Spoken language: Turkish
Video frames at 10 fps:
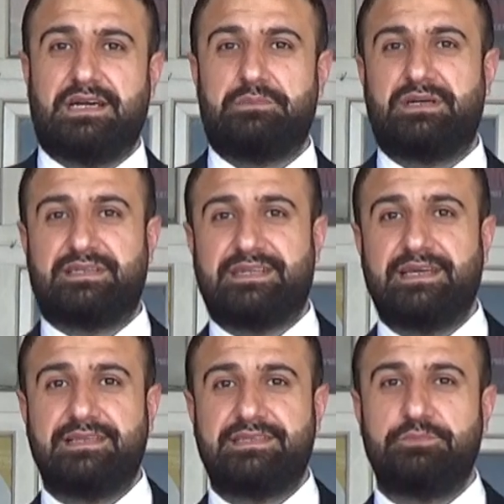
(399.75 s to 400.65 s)
ama
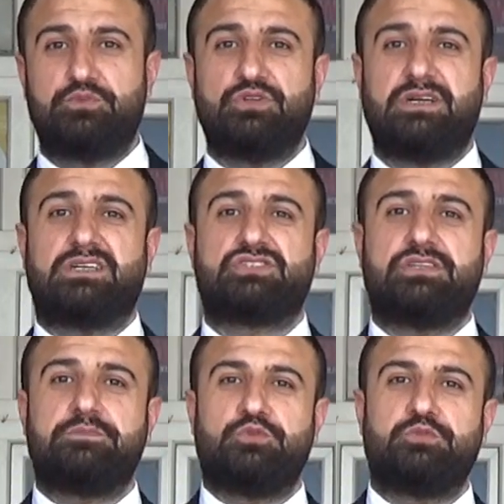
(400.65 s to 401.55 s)
realde bunun
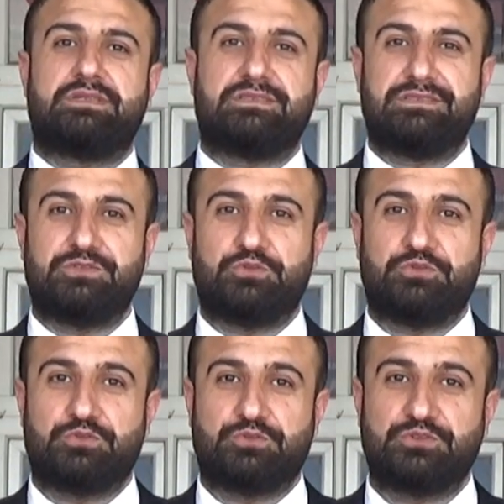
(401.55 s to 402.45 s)
karşılık bulmadığını
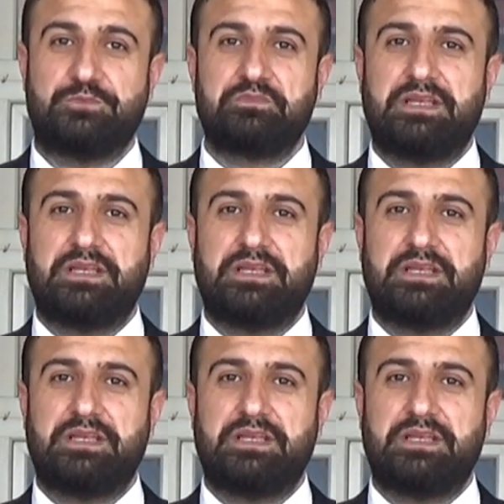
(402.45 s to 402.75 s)
görüyoruz.